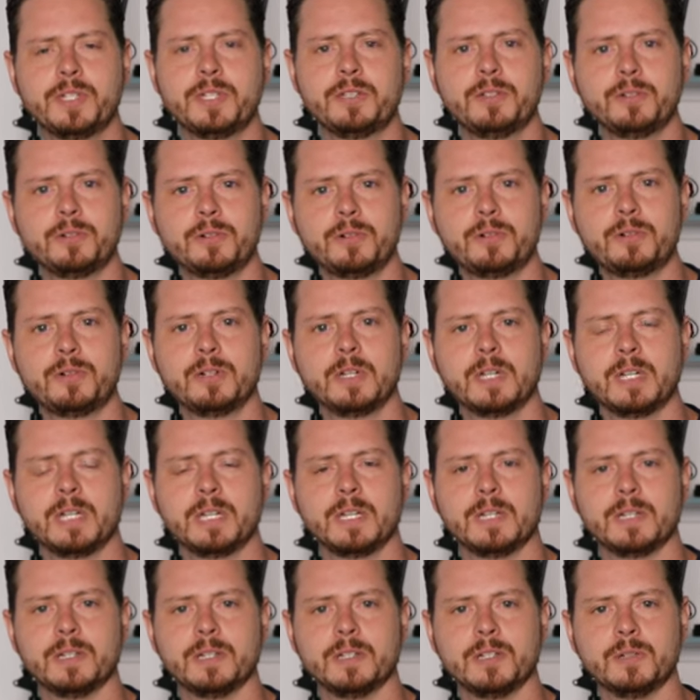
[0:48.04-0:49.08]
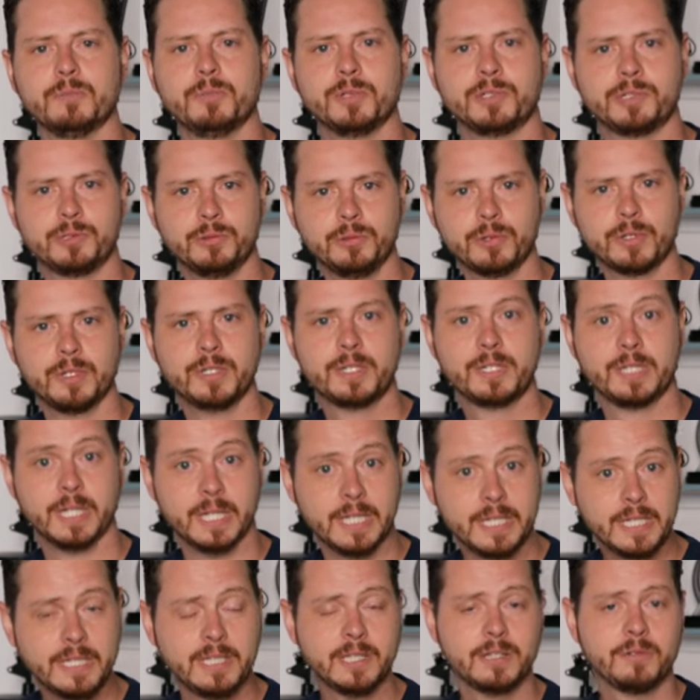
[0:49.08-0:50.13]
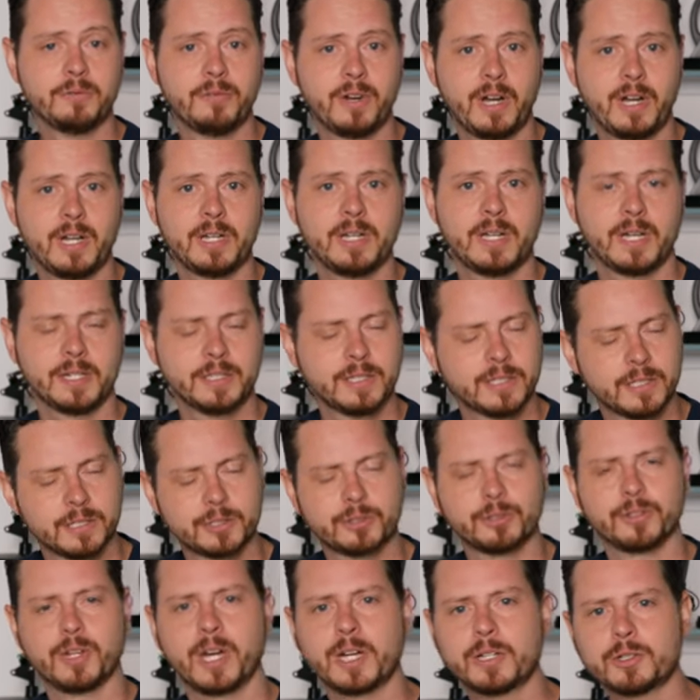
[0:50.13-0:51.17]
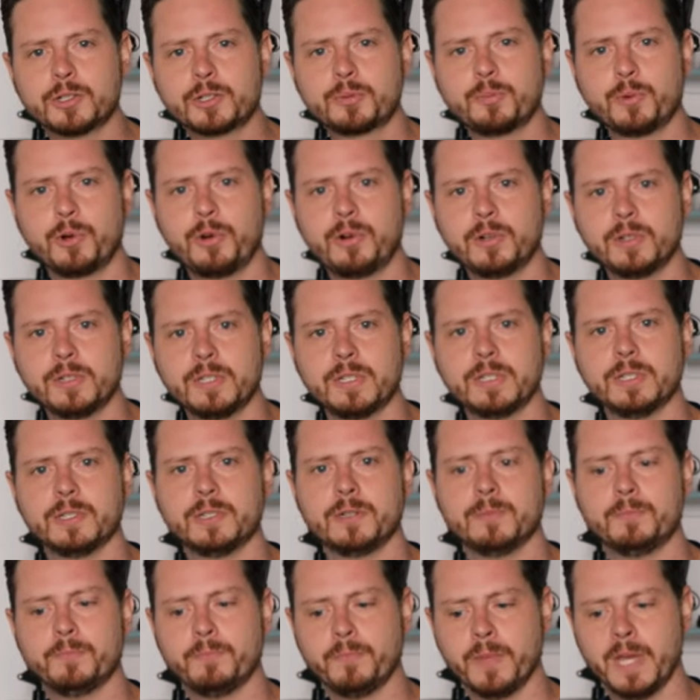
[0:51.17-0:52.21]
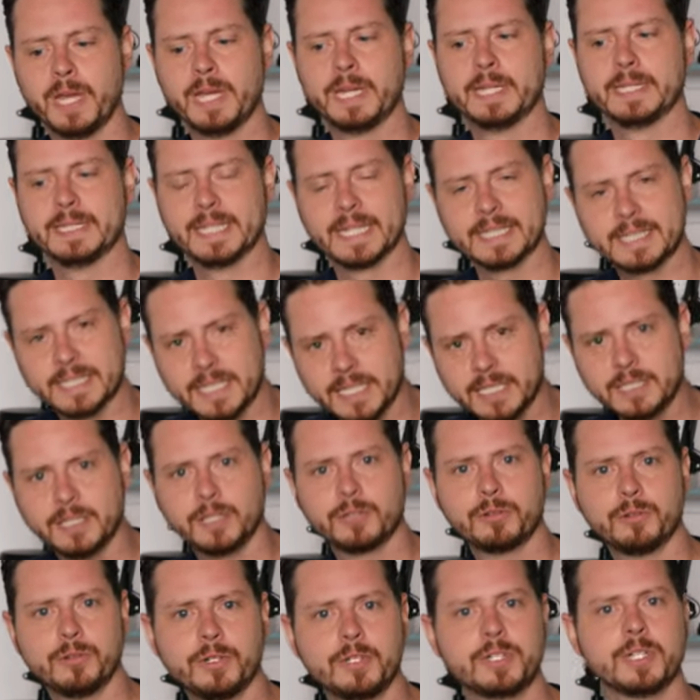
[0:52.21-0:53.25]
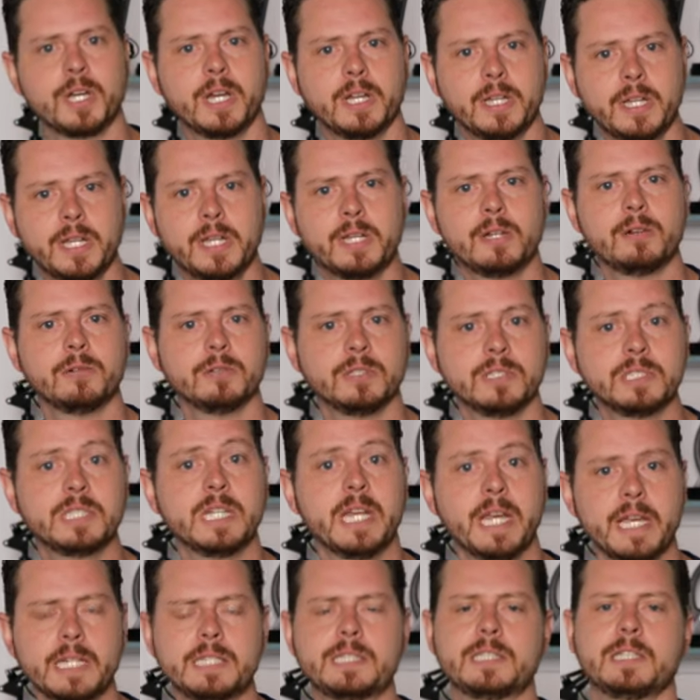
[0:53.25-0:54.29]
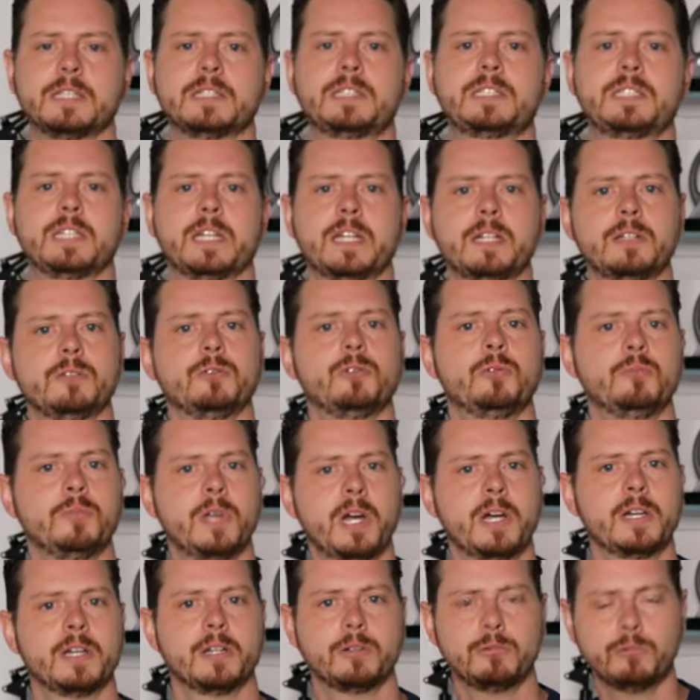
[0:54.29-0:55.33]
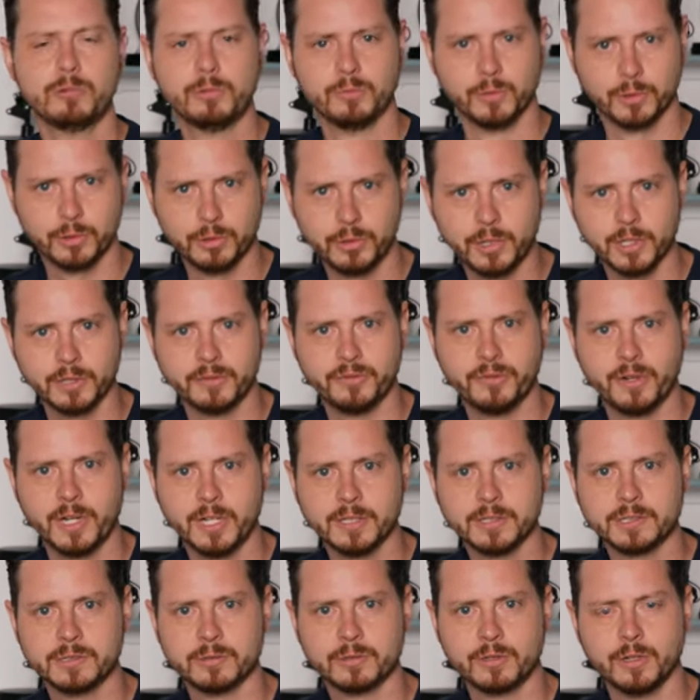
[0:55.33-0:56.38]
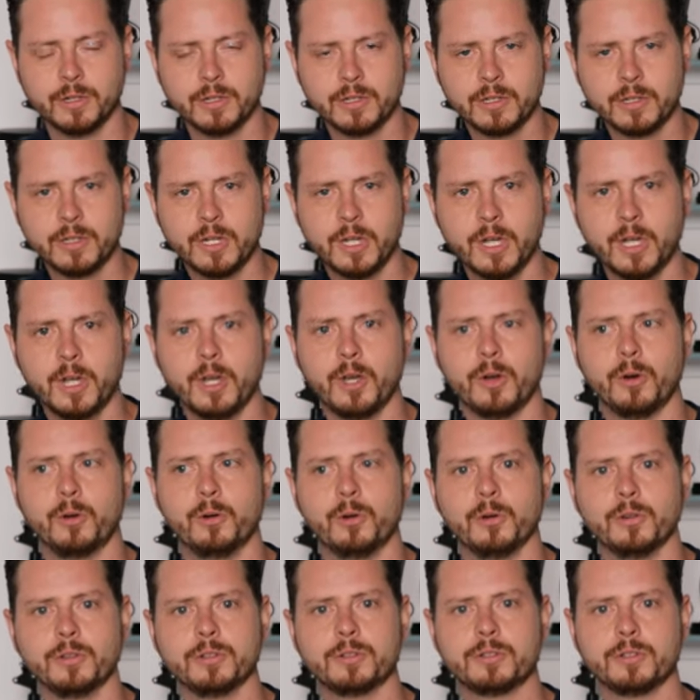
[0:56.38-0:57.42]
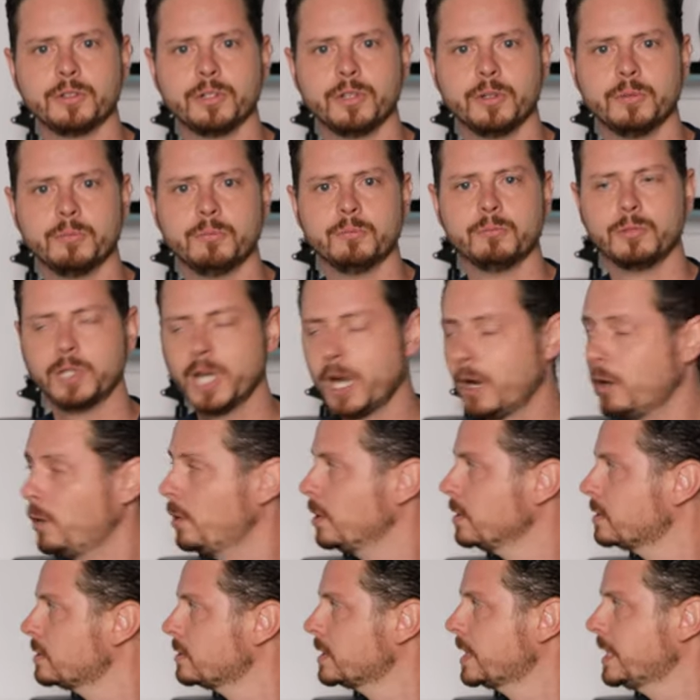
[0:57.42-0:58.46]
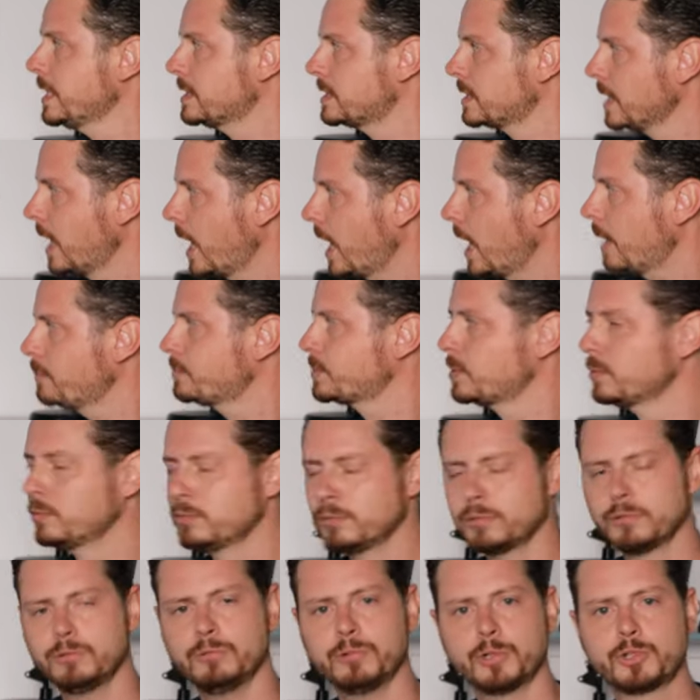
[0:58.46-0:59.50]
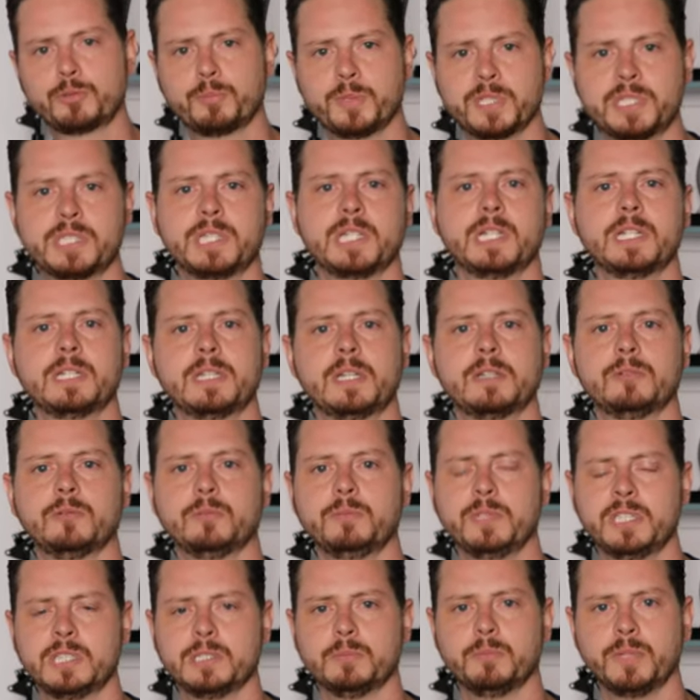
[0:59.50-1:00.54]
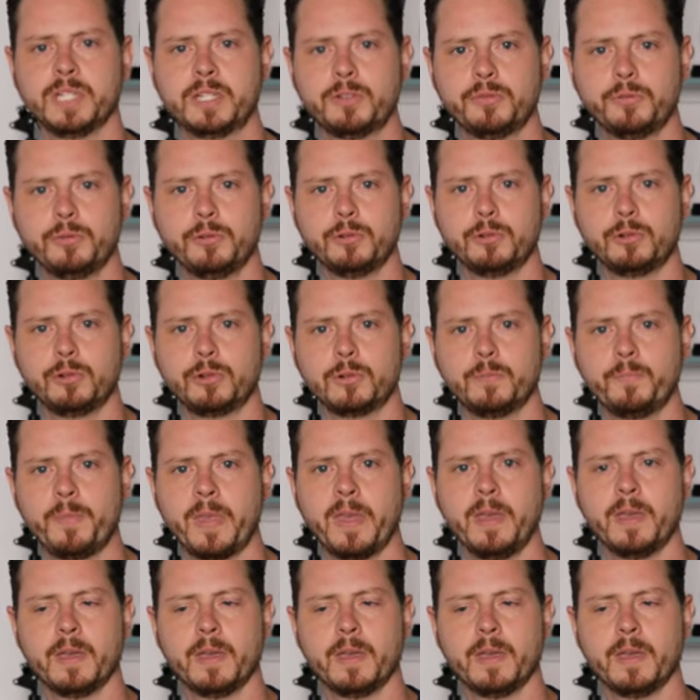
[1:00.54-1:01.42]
Video äh, bezüglich der Linienwahl, hatte ich das schon angesprochen. Ähm, das geht natürlich einher und ist essentiell, um nachher gut Motorrad fahren zu können. Und ähm, ja, heute geht es absolut nur speziell dann um diese Blickführung.